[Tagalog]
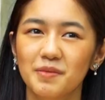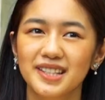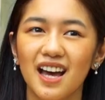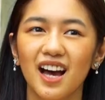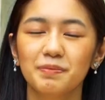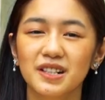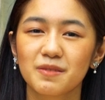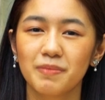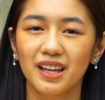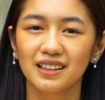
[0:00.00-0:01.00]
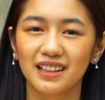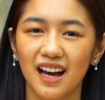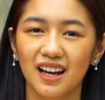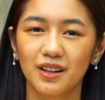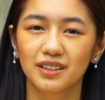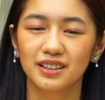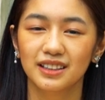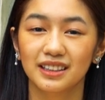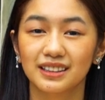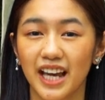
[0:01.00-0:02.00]
mas nakakapag-spend ka
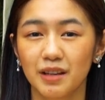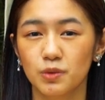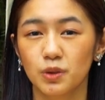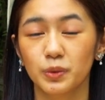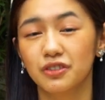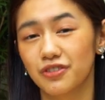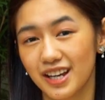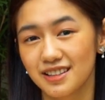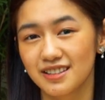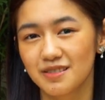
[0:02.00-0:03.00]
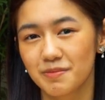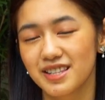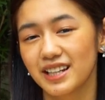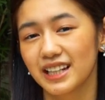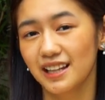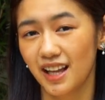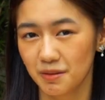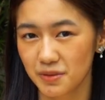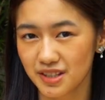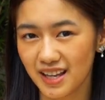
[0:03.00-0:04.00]
ng time mo with friends, mas
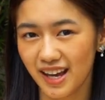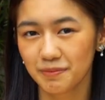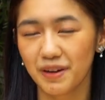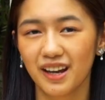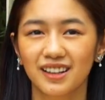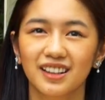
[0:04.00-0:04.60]
nakikilala mo sila and parang